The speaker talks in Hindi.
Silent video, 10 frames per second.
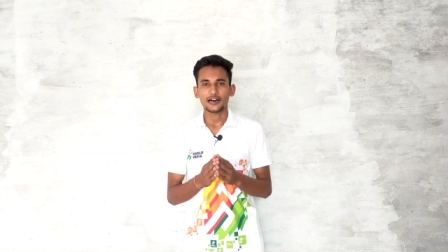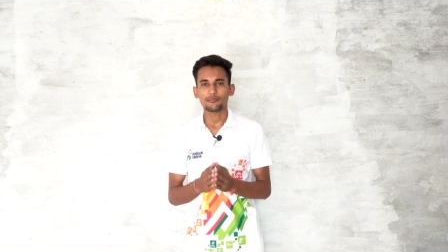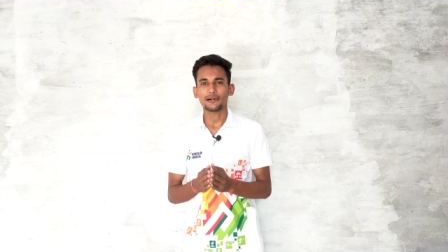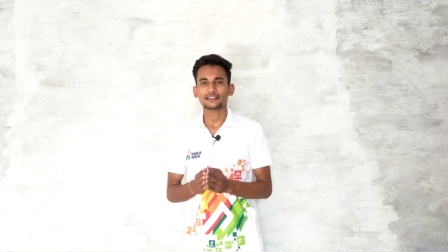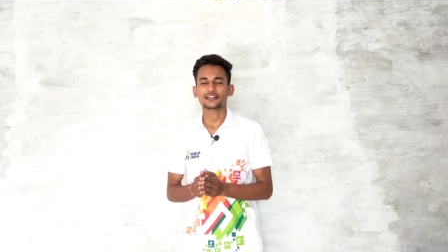
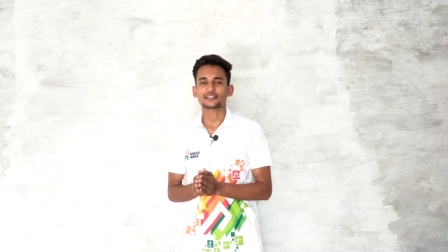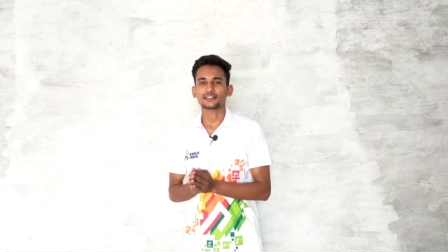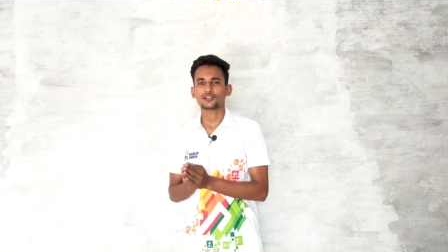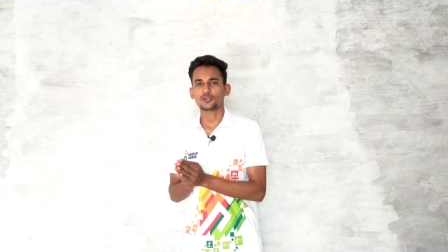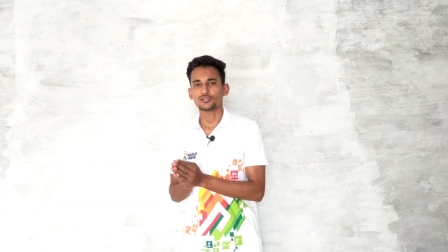अब बात
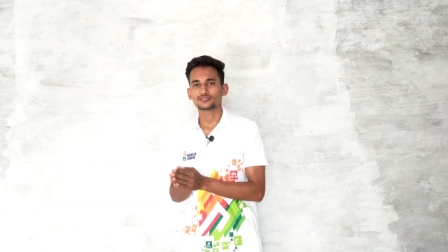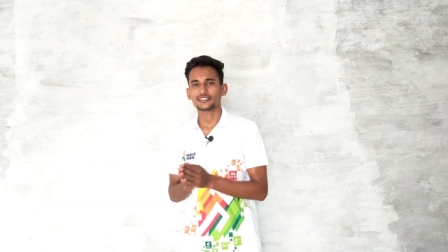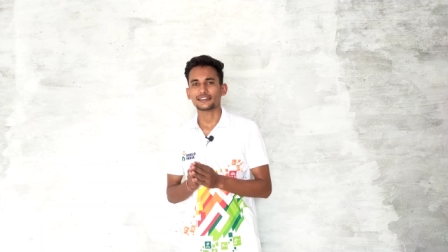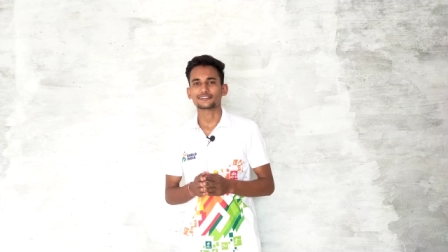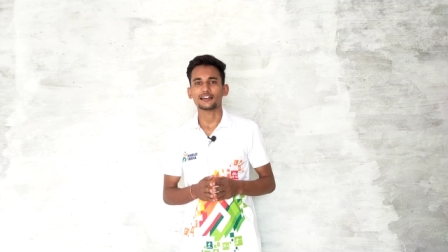करते हैं कौन
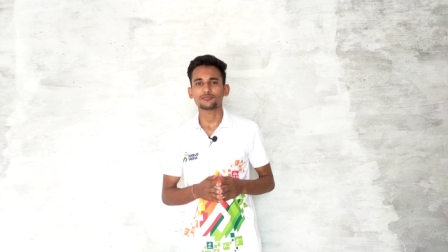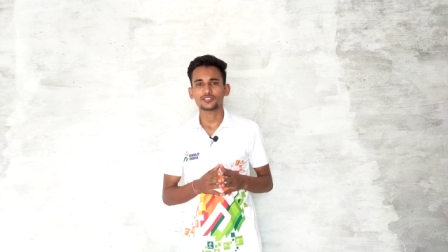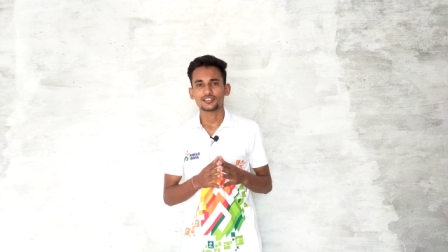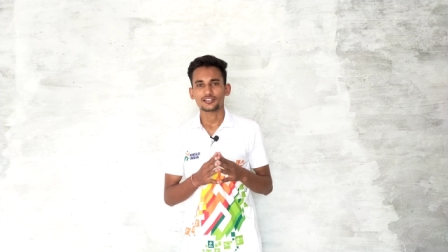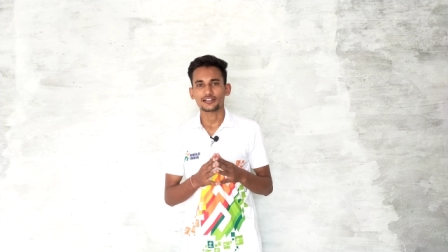से
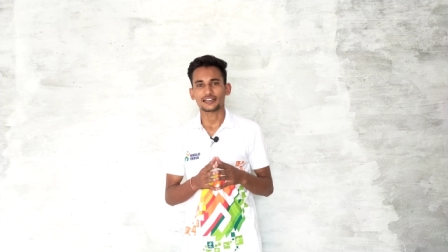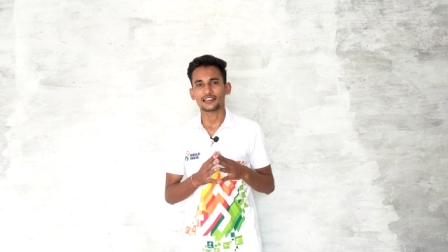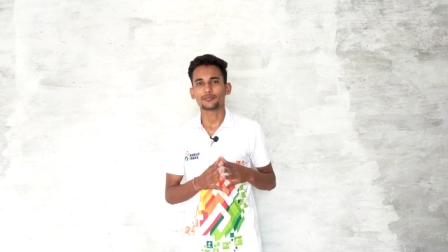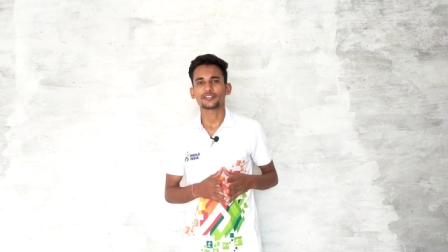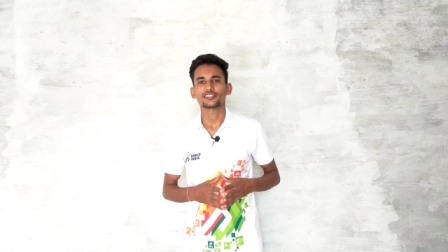एग्ज़ाम्स
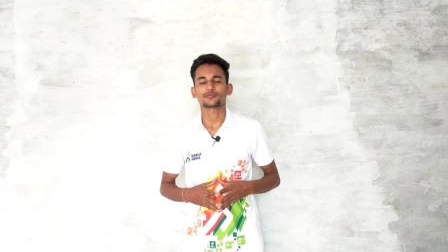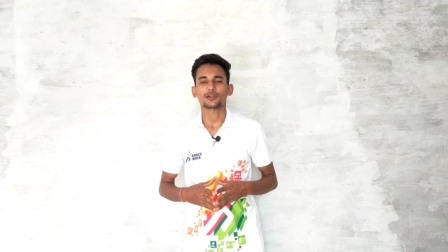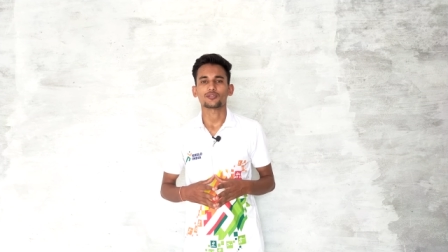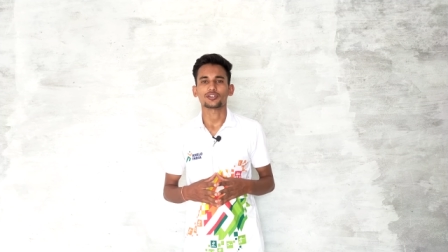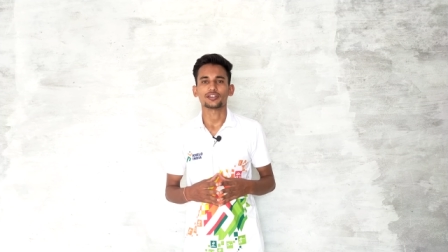रिटर्न बेसिस
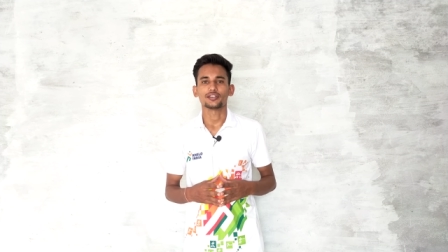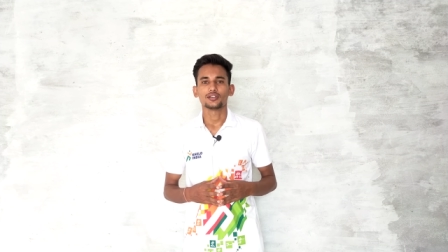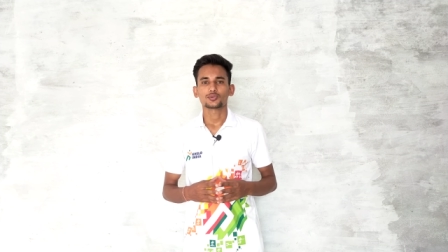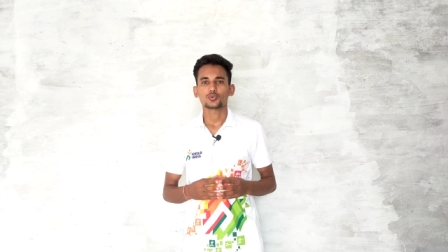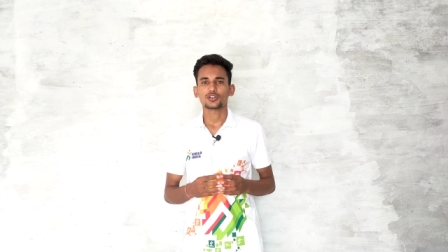पर होंगे
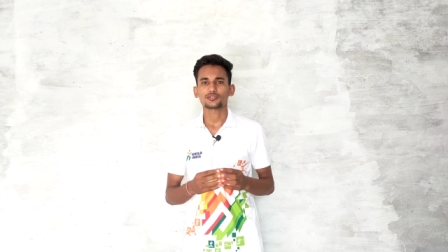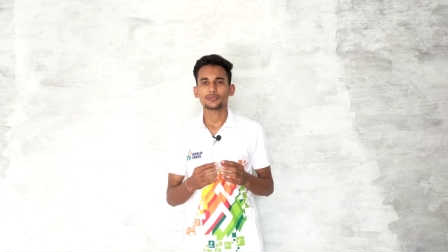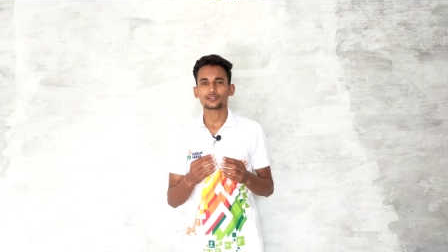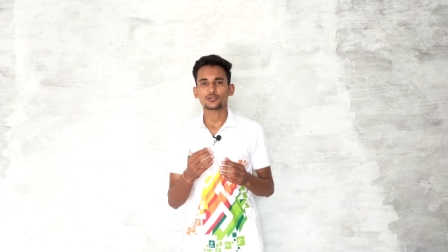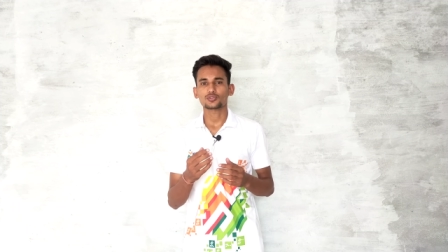तो
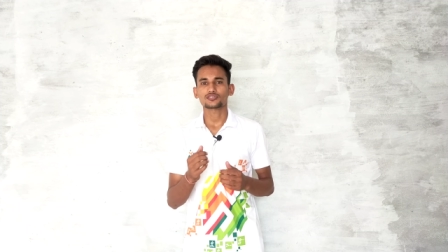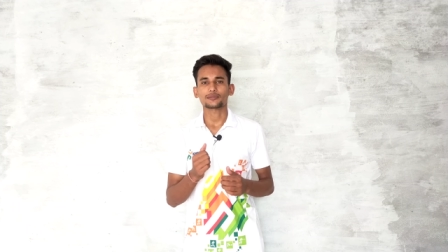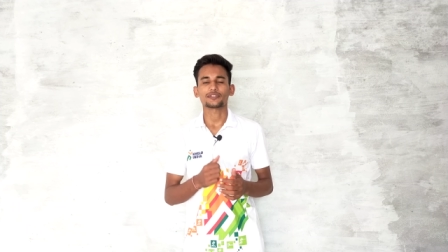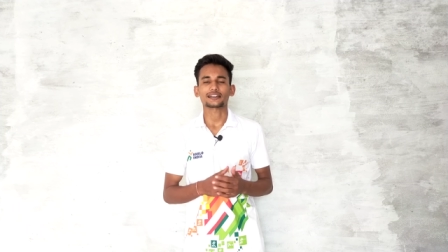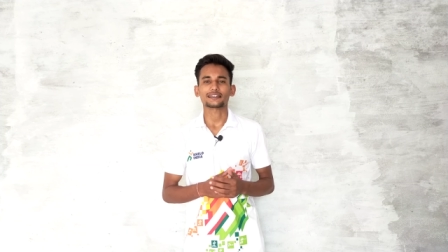इसमें जो कुछ
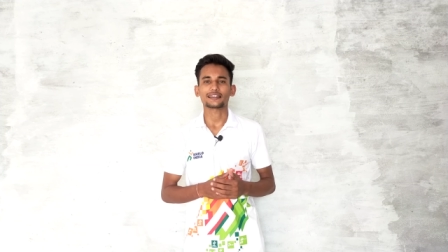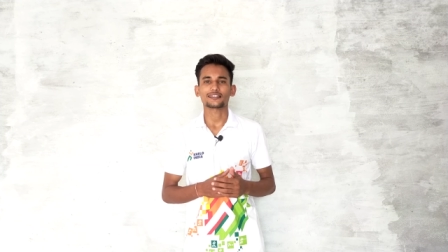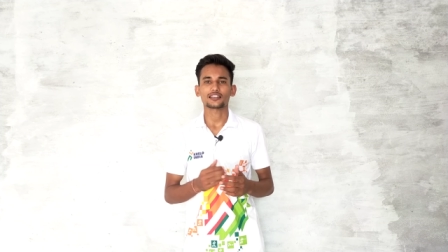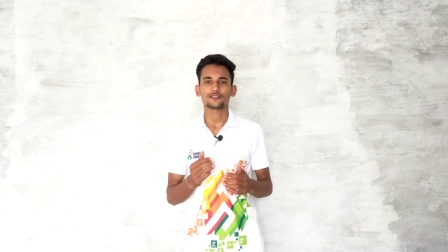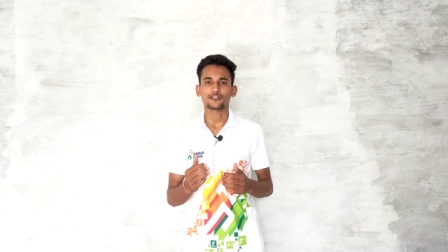सब्जेक्ट हैं
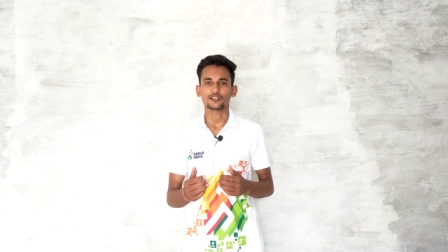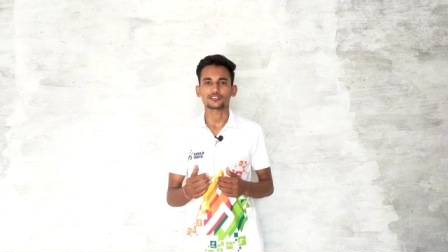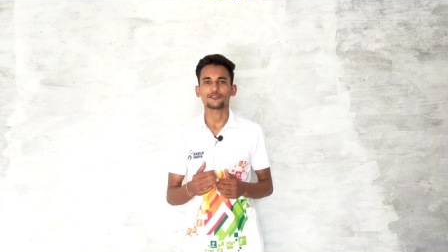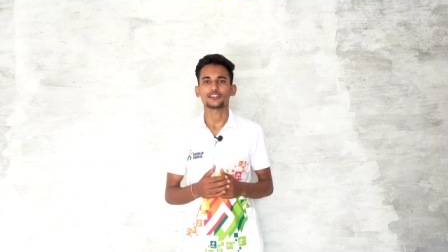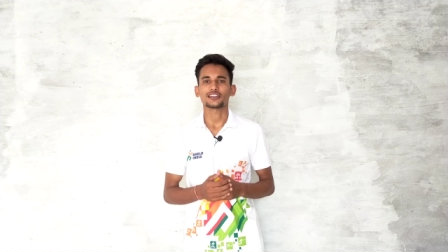जैसे कि
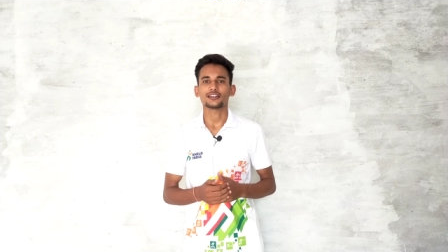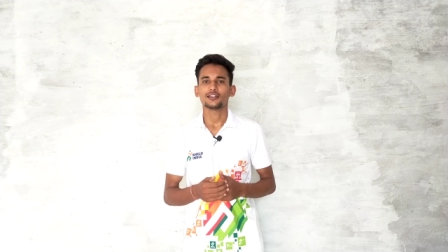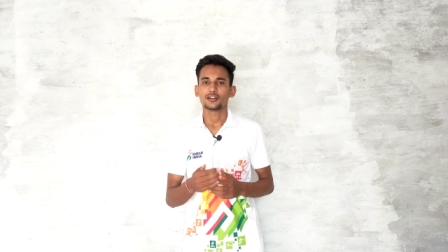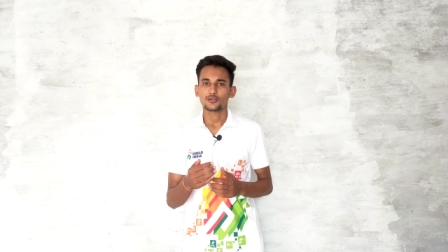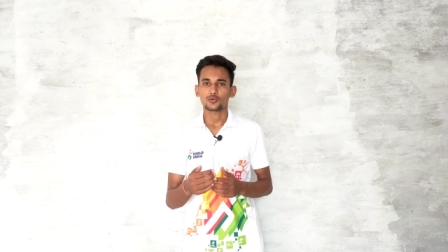फ़िलोसफी है
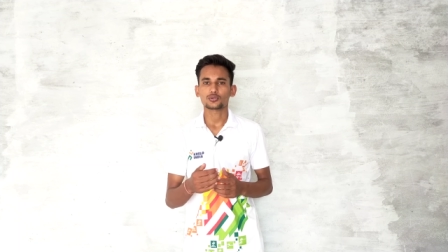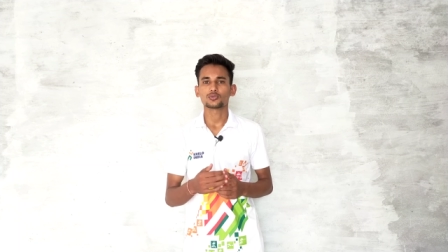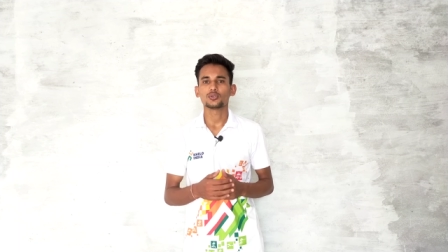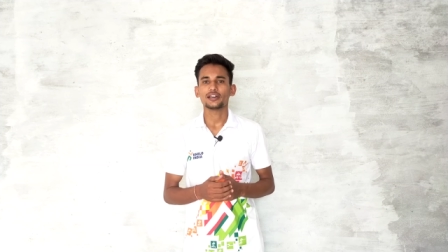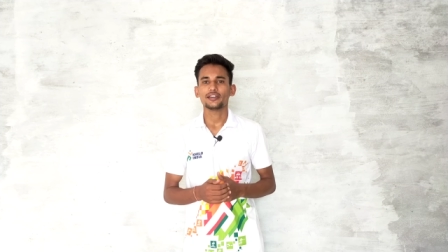
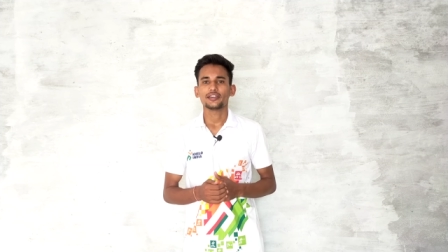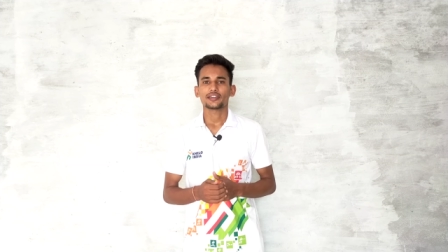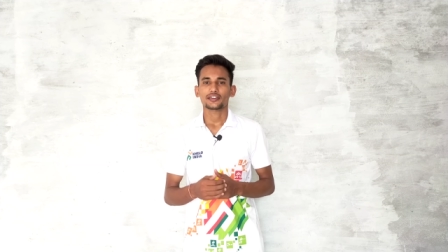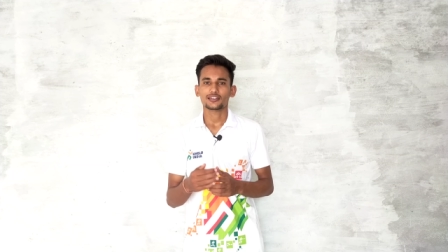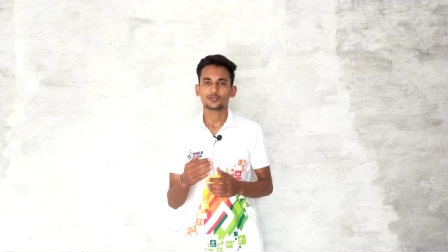उर्दू है
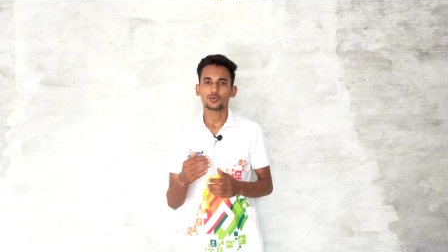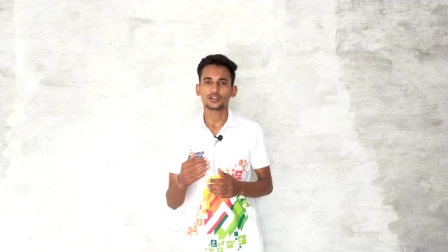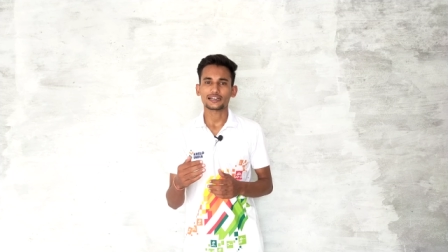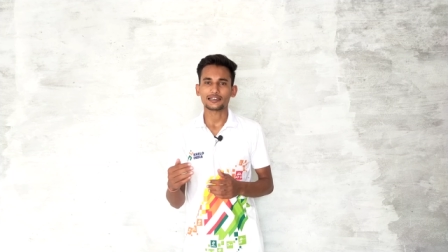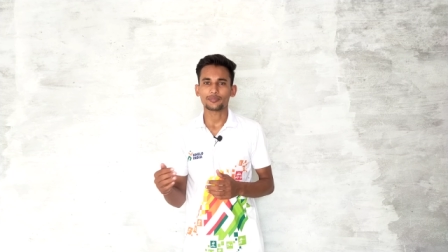इनको
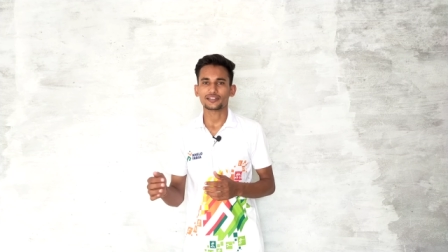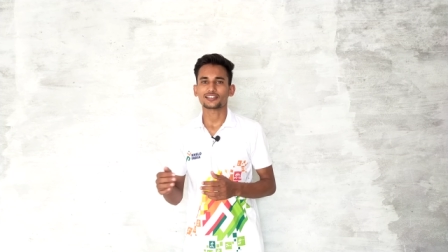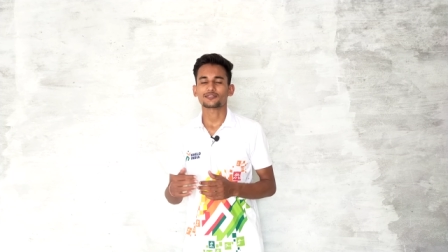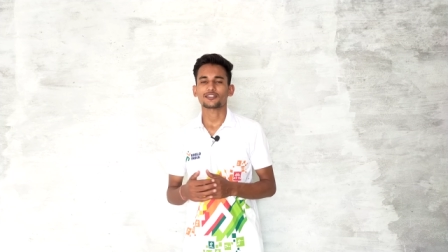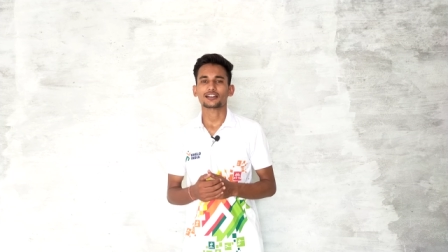रिटर्न
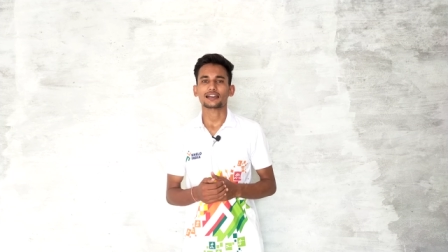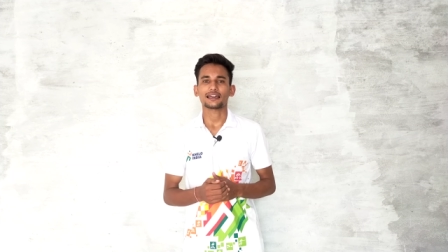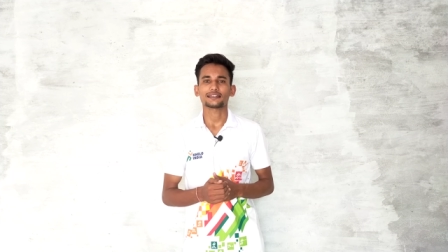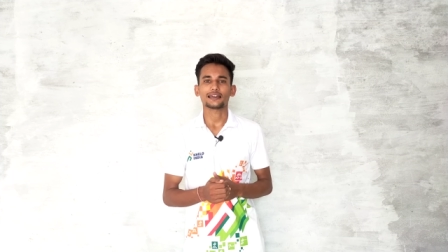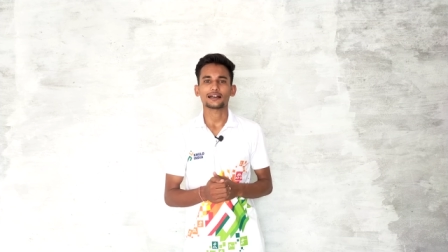बेसिस पर
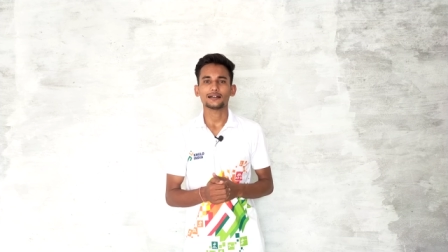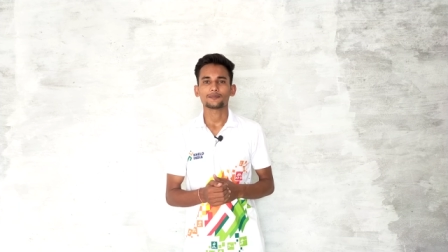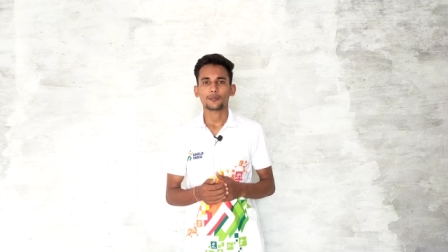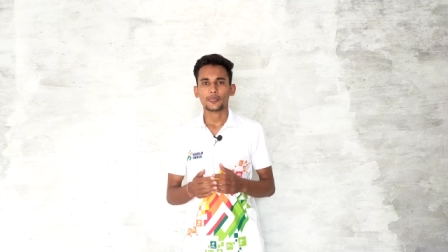कराया जाएगा